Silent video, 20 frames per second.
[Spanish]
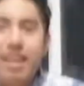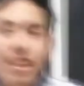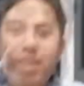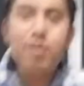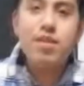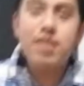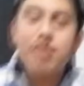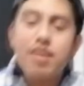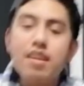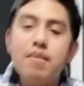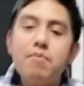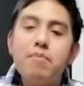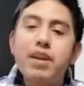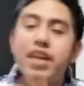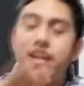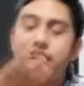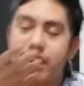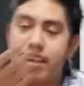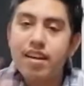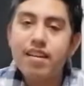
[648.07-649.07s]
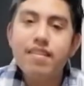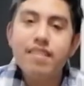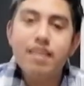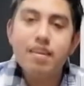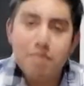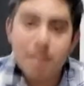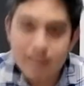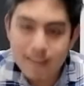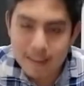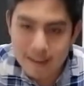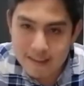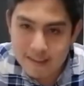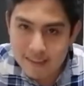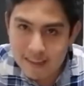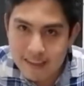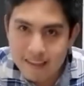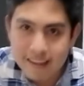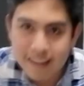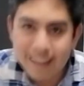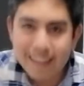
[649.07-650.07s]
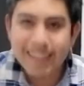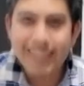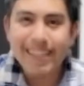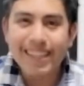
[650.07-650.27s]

y ustedes pueden reírse de mi tristeza.